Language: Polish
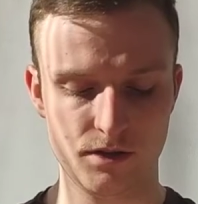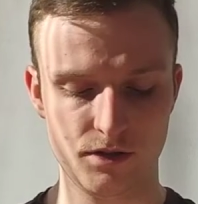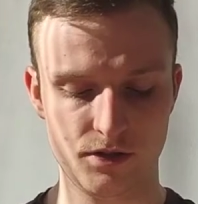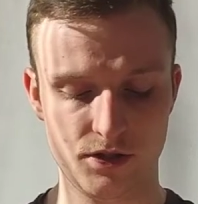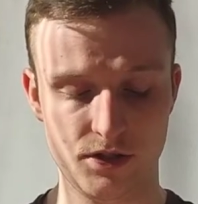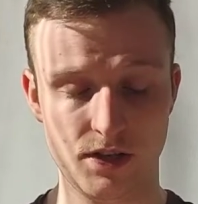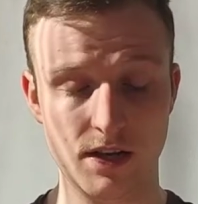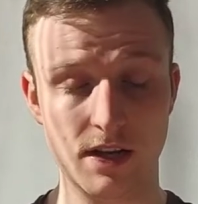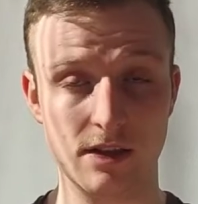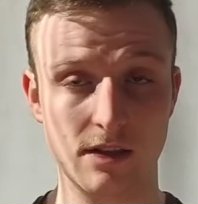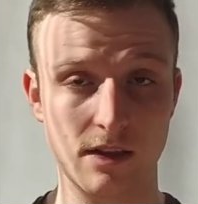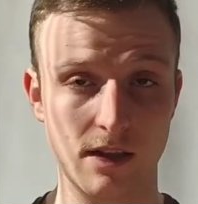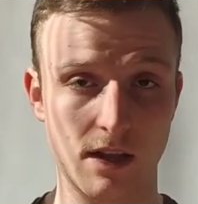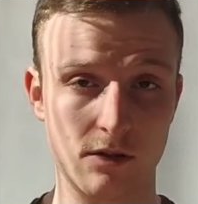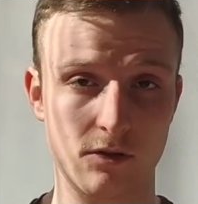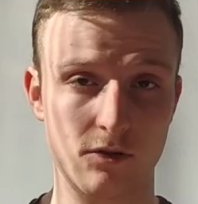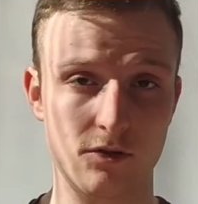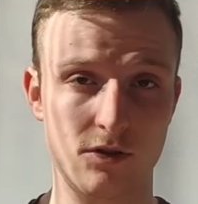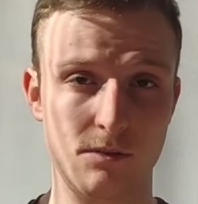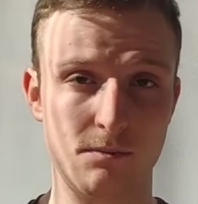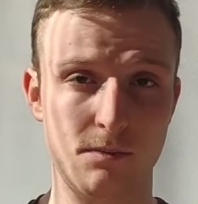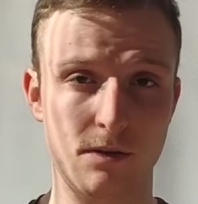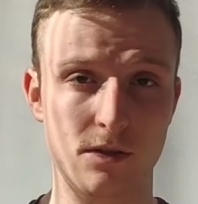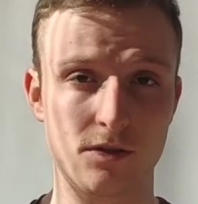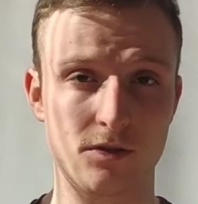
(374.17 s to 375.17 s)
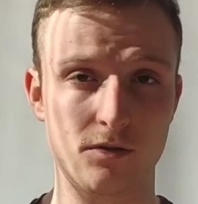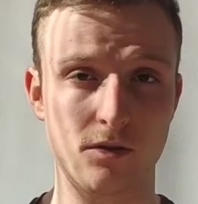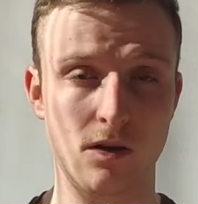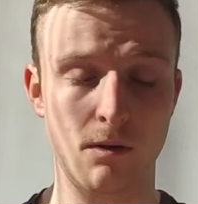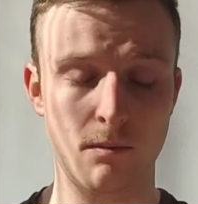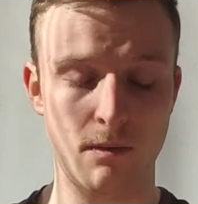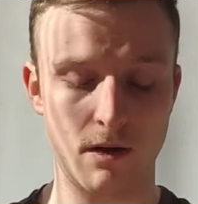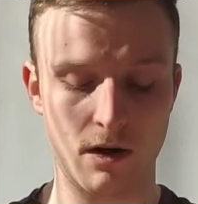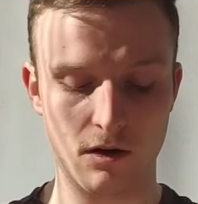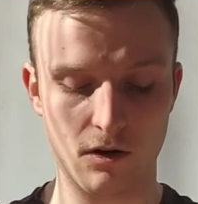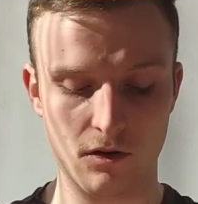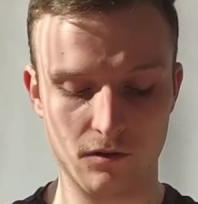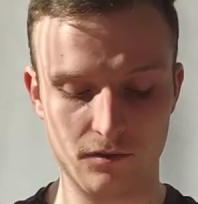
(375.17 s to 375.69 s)
Źle na to się patrzyło.
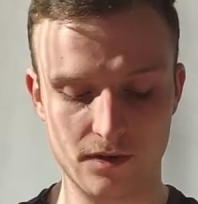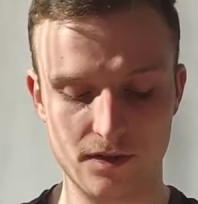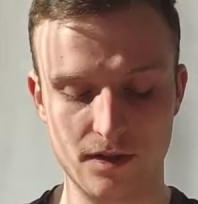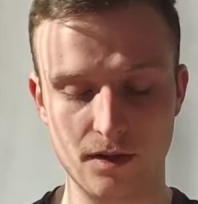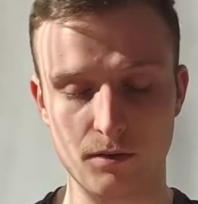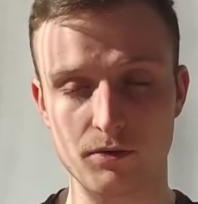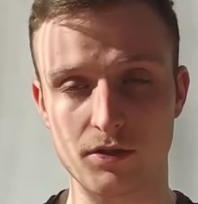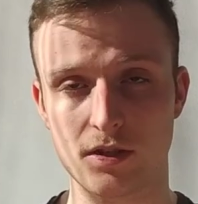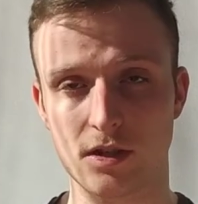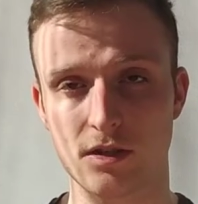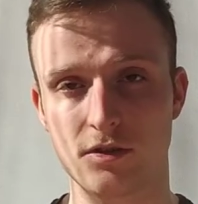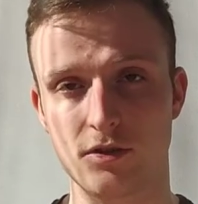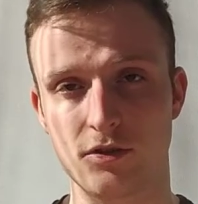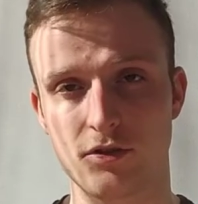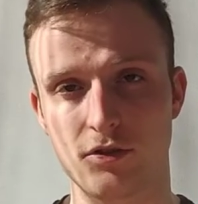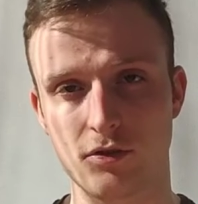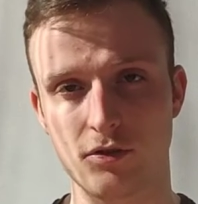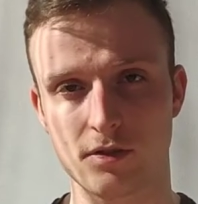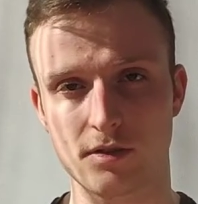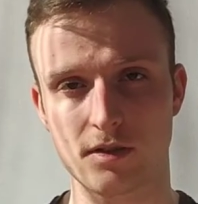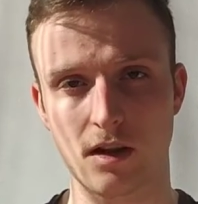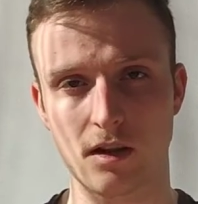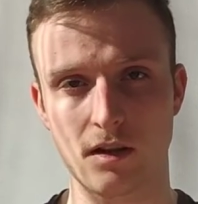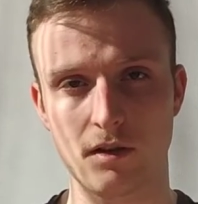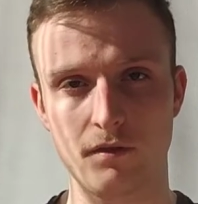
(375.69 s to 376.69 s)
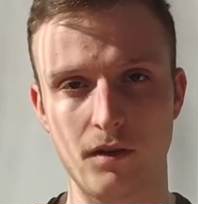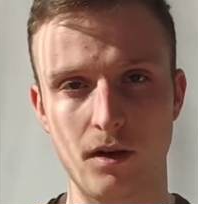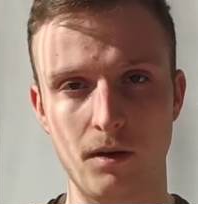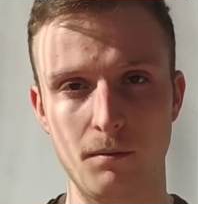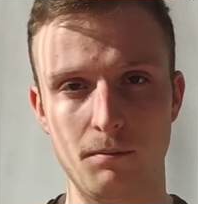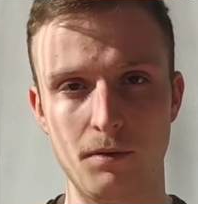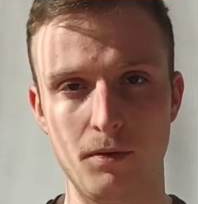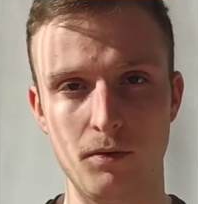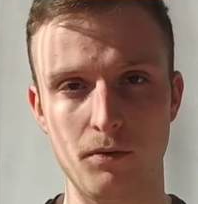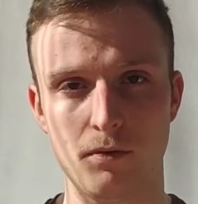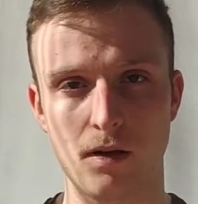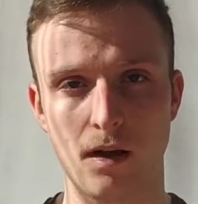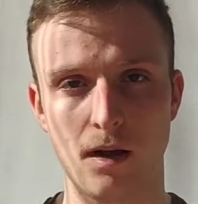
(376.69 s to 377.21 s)
Amaralowi cały czas gdzieś odskakiwała
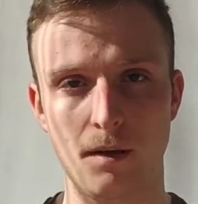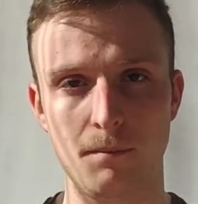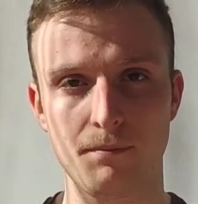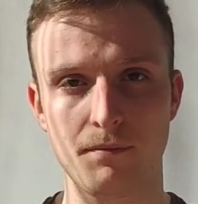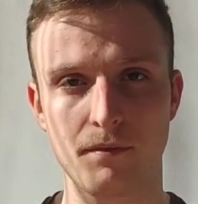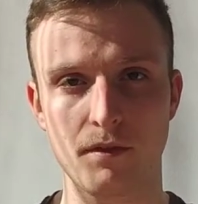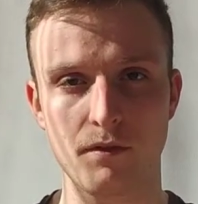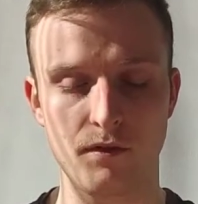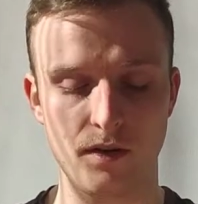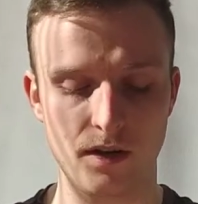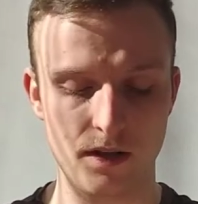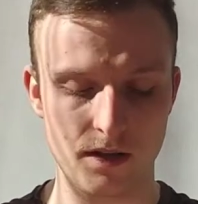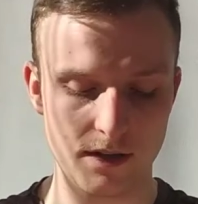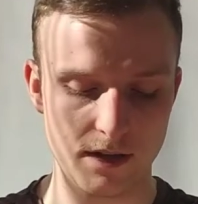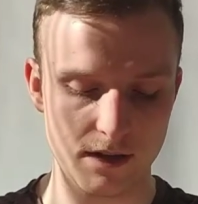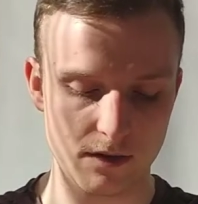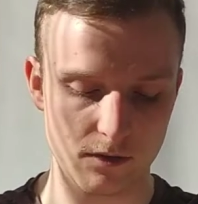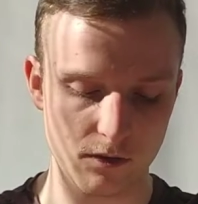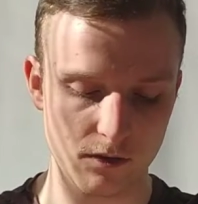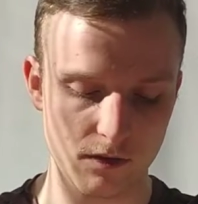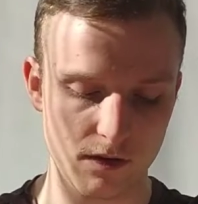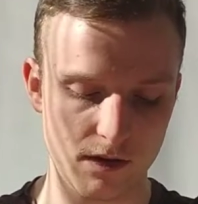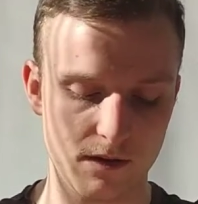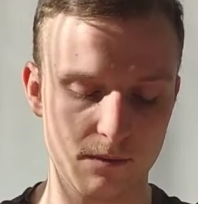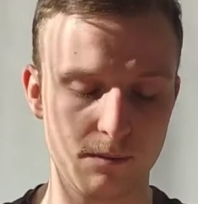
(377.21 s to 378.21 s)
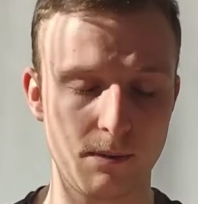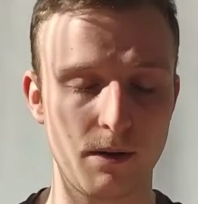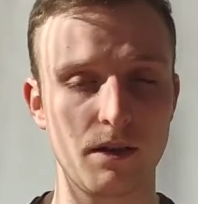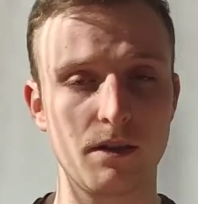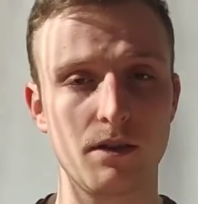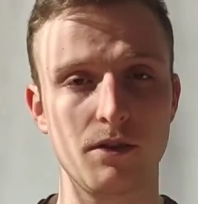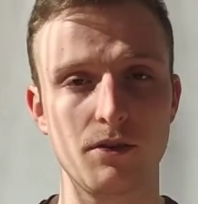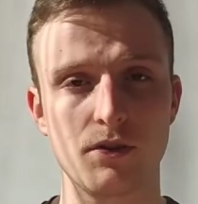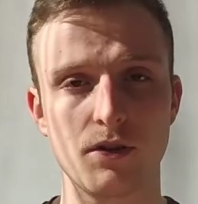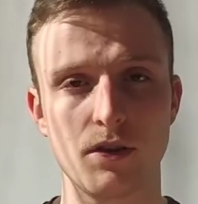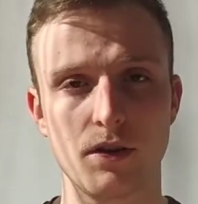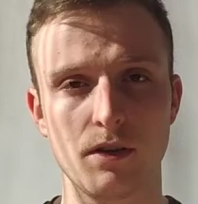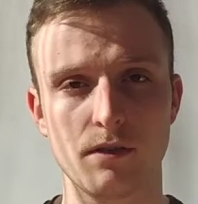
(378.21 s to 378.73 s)
piłka. Welde to nic
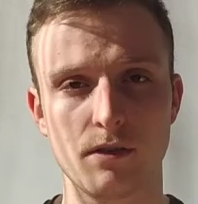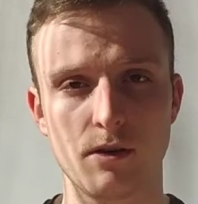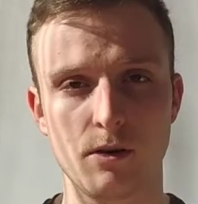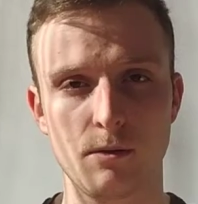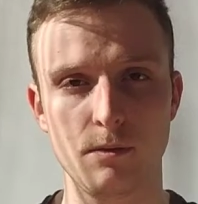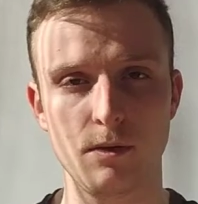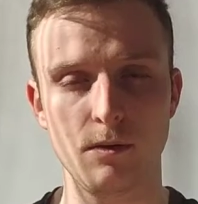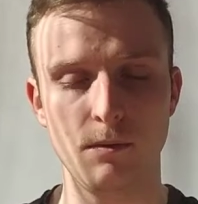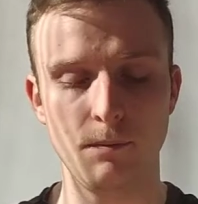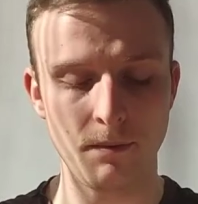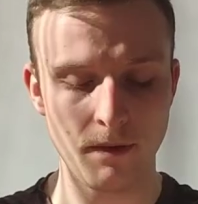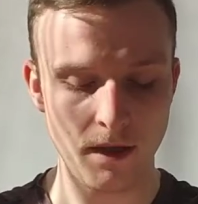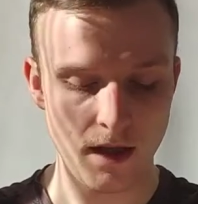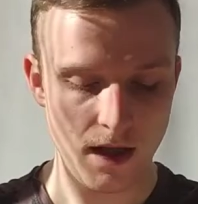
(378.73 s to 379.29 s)
praktycznie nie zrobił.